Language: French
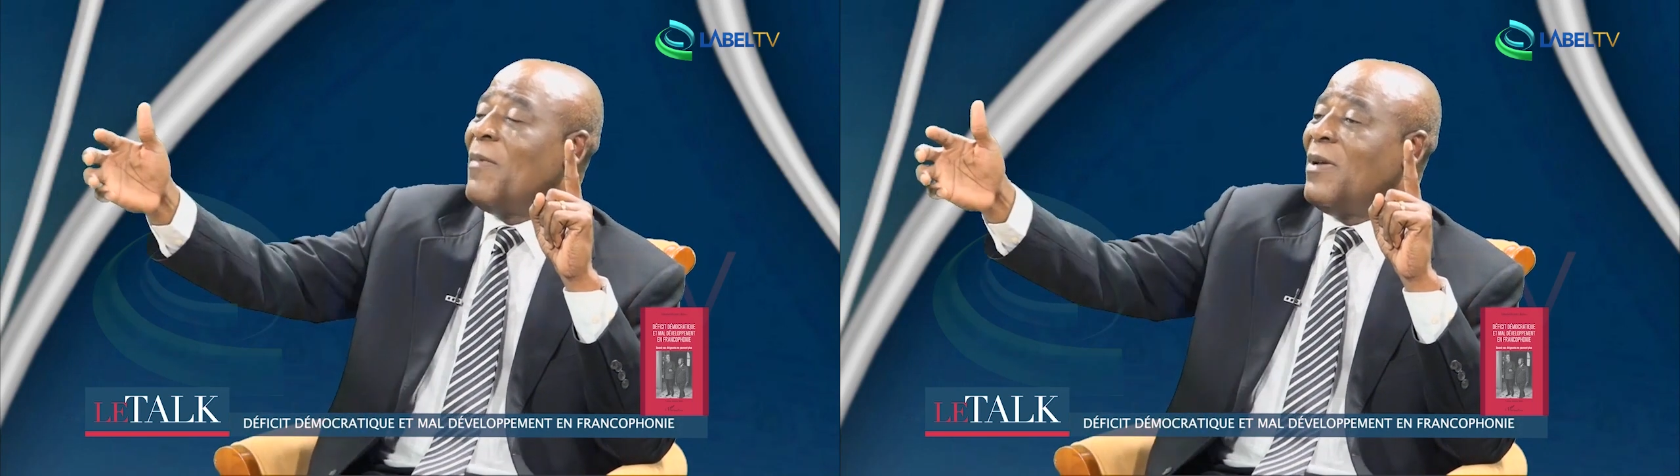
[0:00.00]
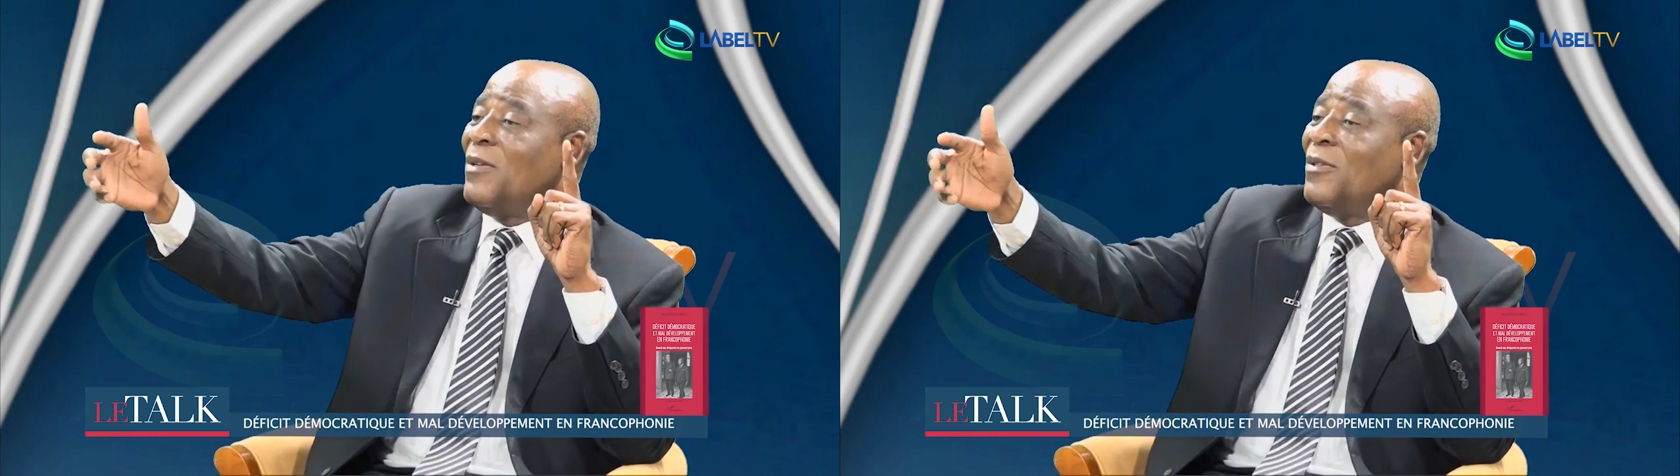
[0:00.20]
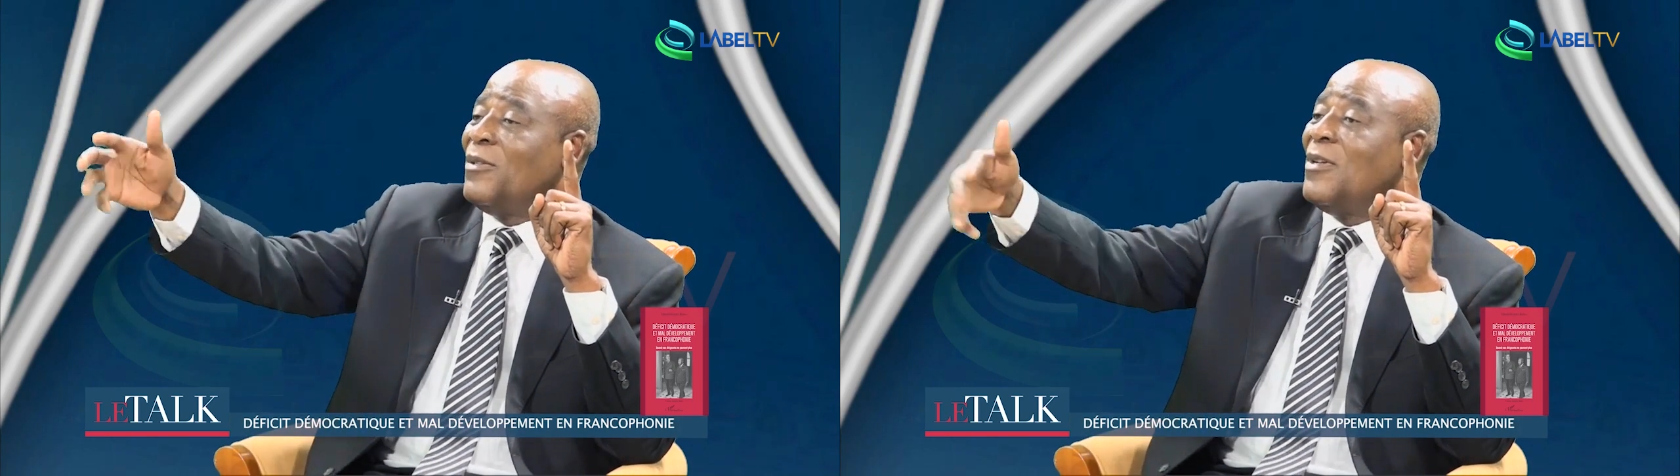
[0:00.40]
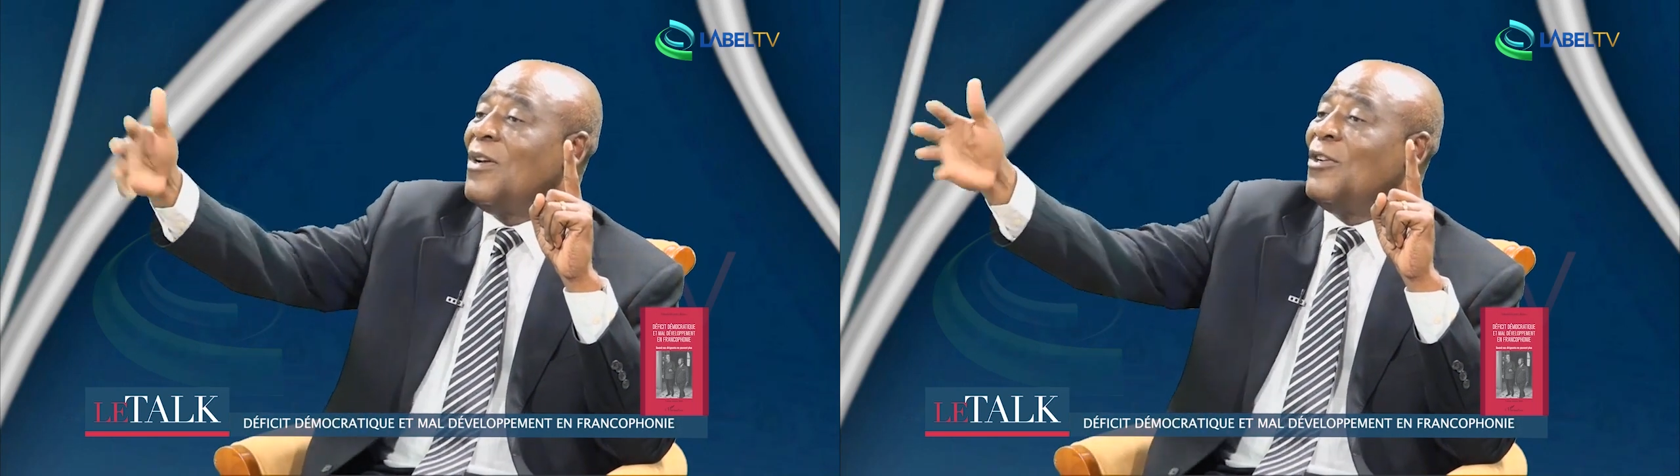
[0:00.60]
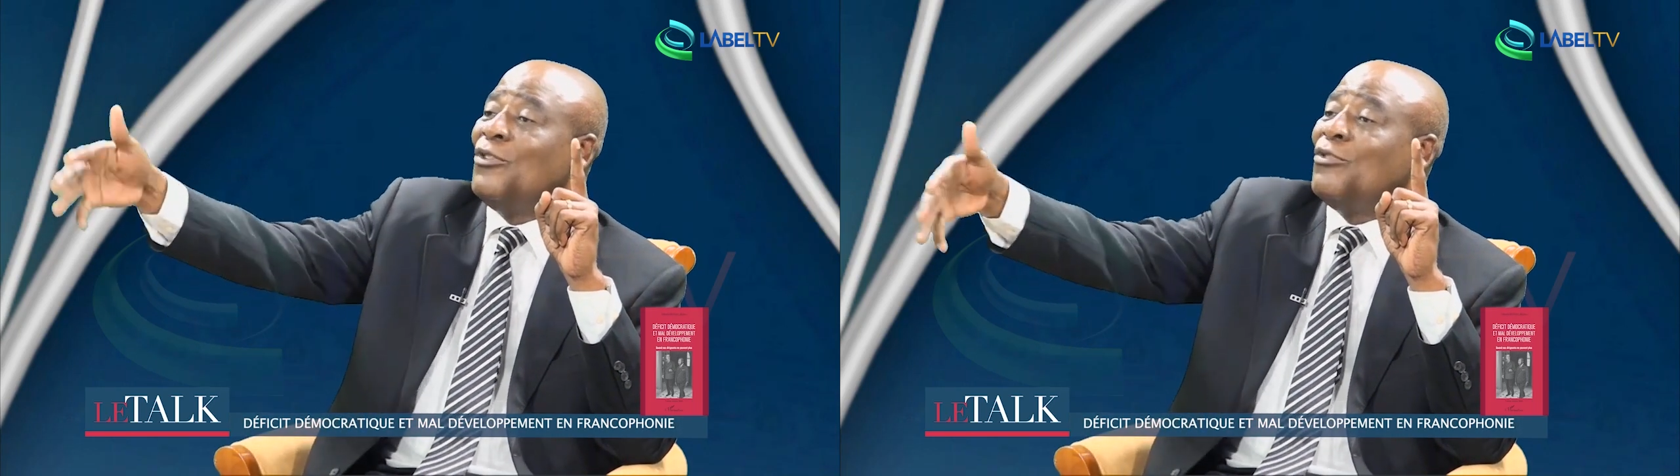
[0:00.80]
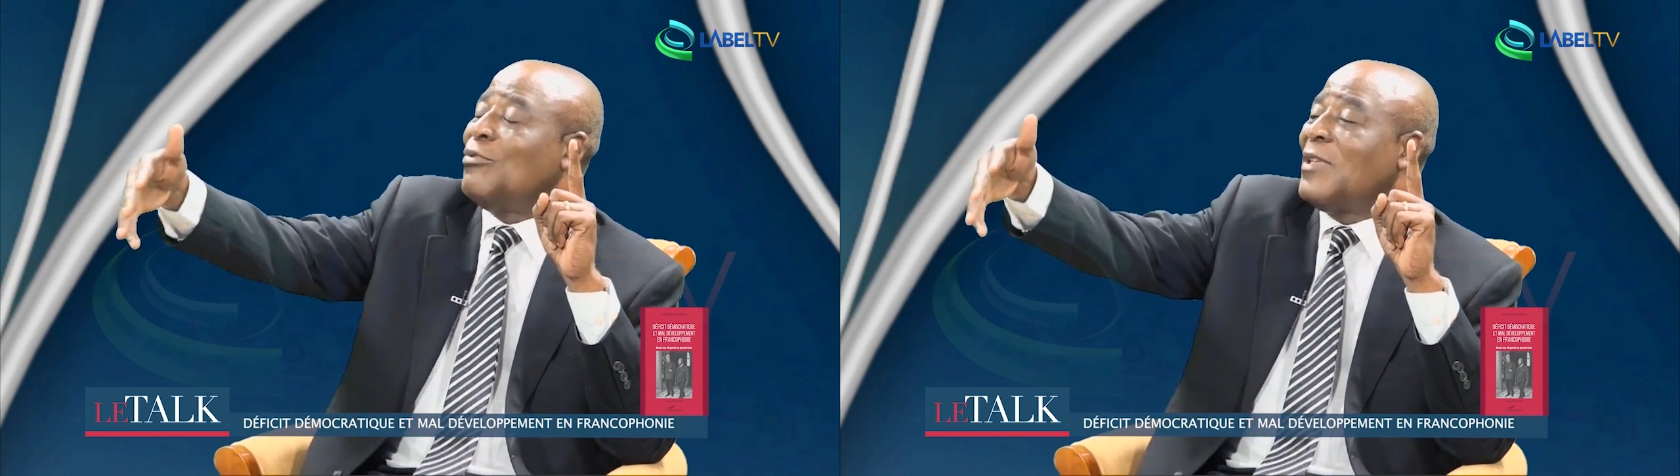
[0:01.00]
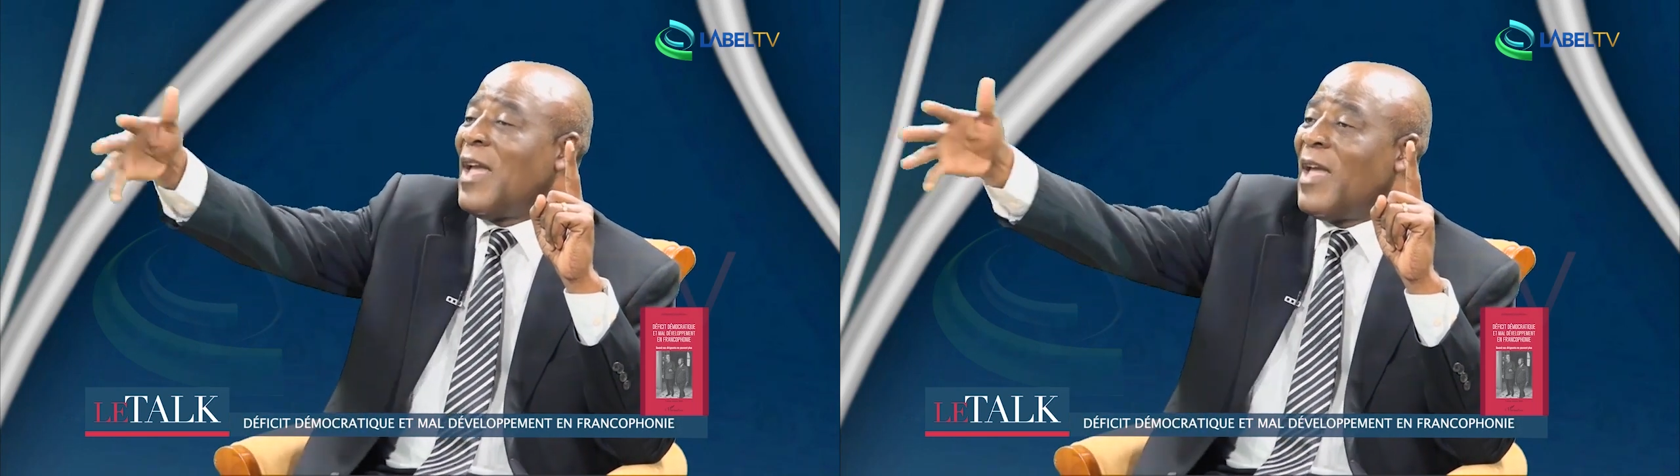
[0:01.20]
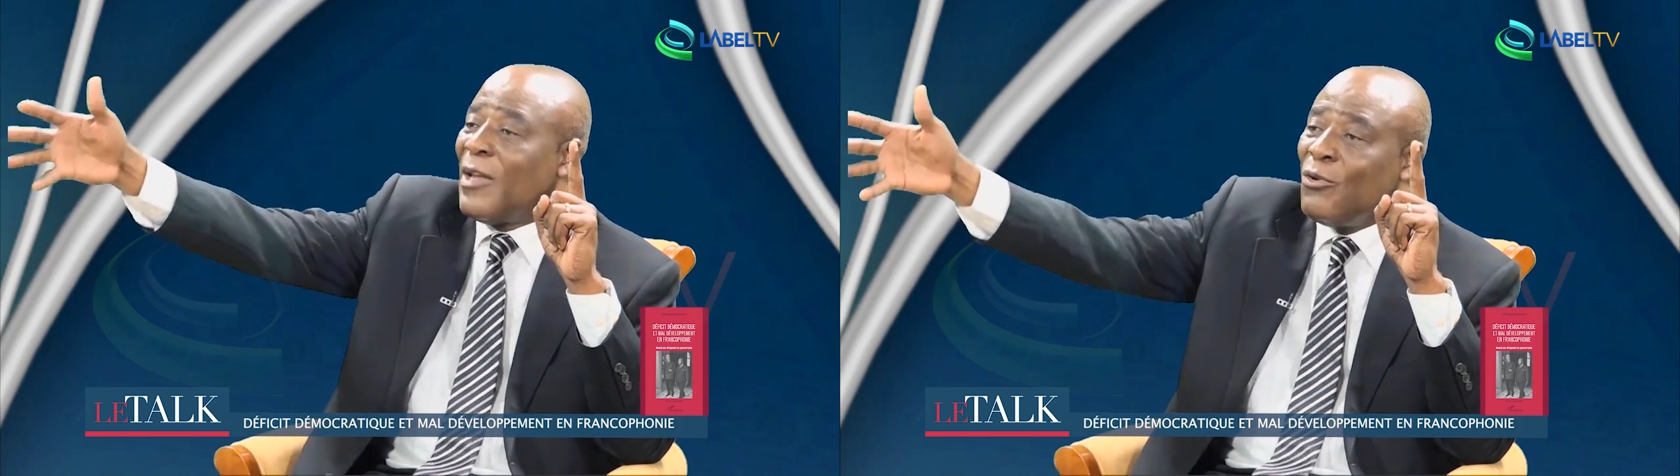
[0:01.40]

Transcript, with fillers: euh y je, et